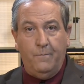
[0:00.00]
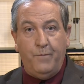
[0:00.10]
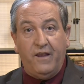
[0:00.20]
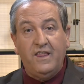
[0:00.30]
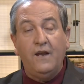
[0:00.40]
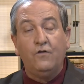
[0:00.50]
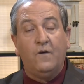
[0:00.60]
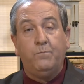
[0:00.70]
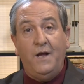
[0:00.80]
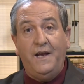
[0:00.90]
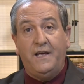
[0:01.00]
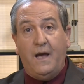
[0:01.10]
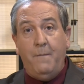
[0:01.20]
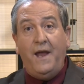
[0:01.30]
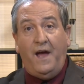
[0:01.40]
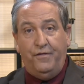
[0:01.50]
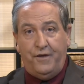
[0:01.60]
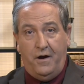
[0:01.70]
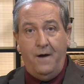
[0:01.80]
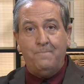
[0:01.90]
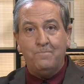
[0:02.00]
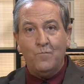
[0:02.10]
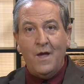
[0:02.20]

بارثينوس بتعني كمان عذراء